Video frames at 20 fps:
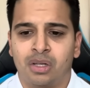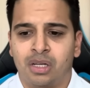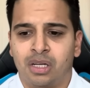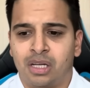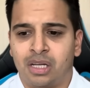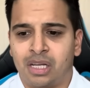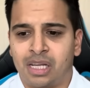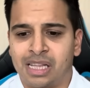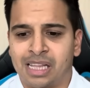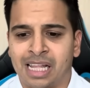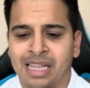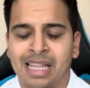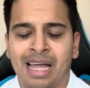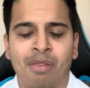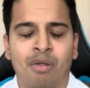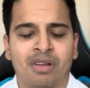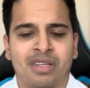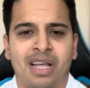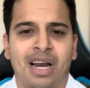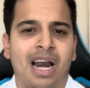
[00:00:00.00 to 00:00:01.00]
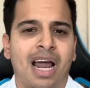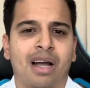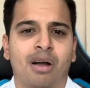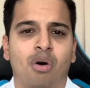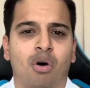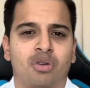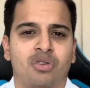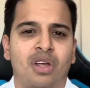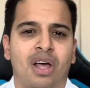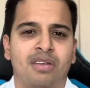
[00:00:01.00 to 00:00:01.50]
intentando hacer las
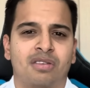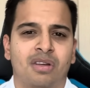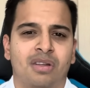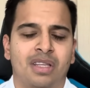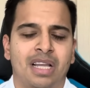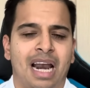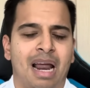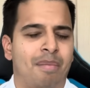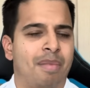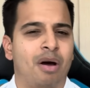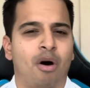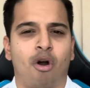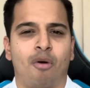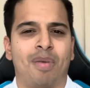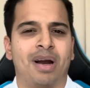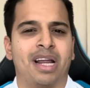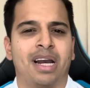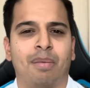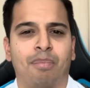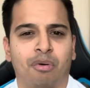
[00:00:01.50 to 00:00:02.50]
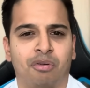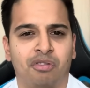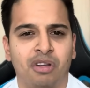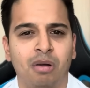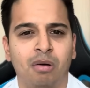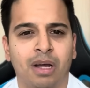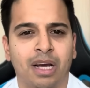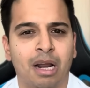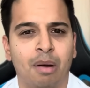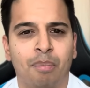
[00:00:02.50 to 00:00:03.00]
cosas de la mejor manera
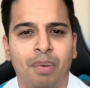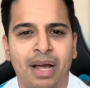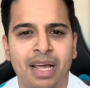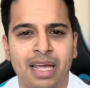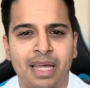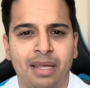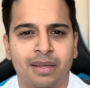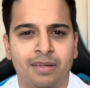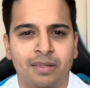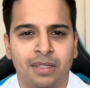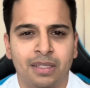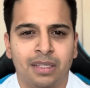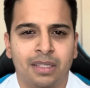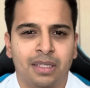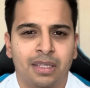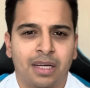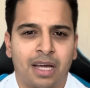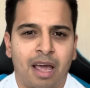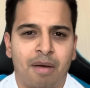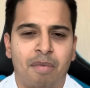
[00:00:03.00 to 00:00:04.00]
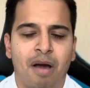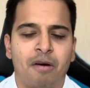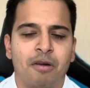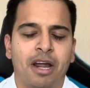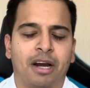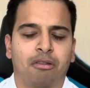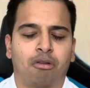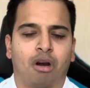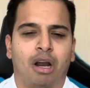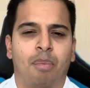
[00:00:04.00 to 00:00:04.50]
posible en el país que me ha
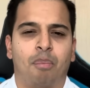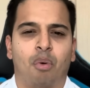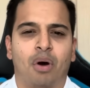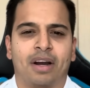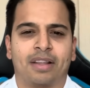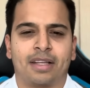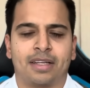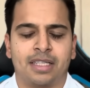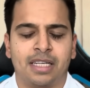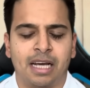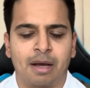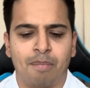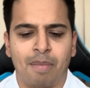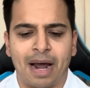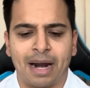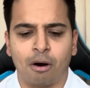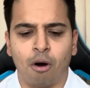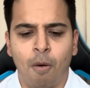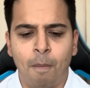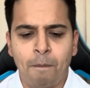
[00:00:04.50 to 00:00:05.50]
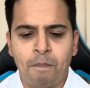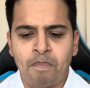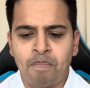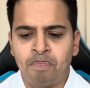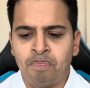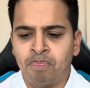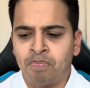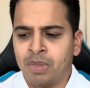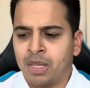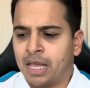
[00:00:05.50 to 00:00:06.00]
abierto las puertas. Sin embargo,
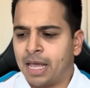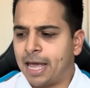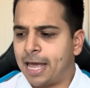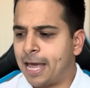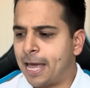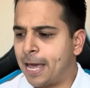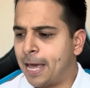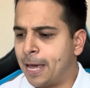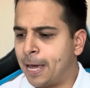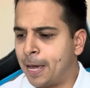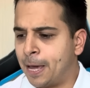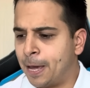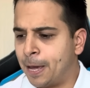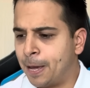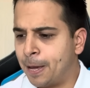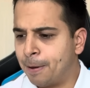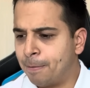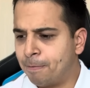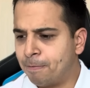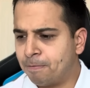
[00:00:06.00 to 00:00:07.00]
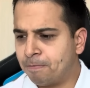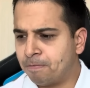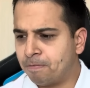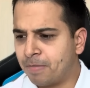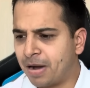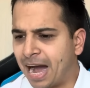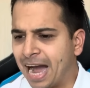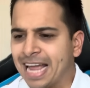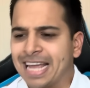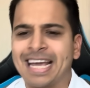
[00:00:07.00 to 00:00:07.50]
eh,
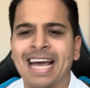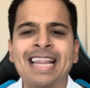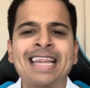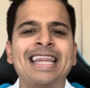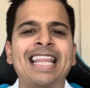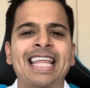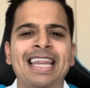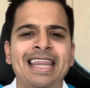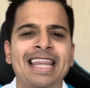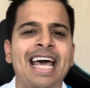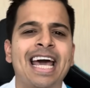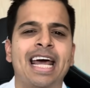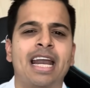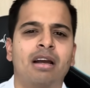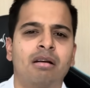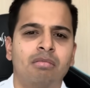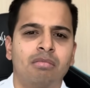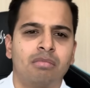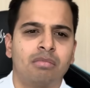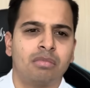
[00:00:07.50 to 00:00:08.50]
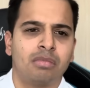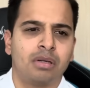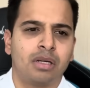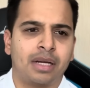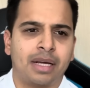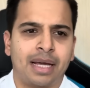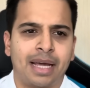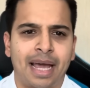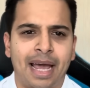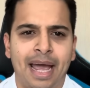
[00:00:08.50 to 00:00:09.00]
hay que entender
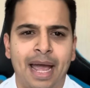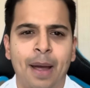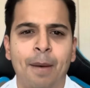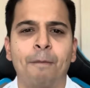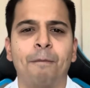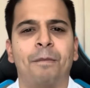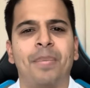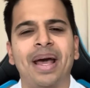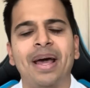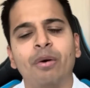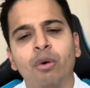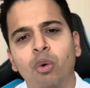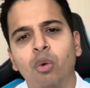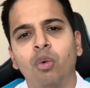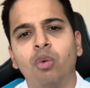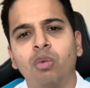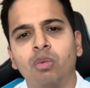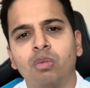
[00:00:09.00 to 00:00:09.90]
que en Perú